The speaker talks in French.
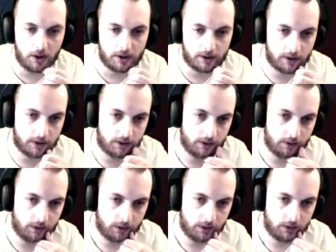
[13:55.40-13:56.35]
le boss.
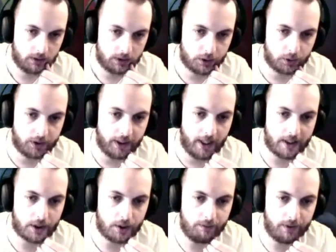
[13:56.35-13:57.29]
Je
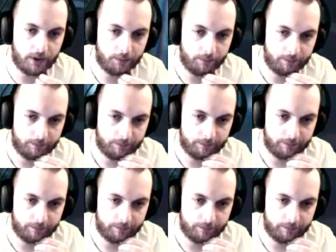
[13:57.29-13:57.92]
achevé.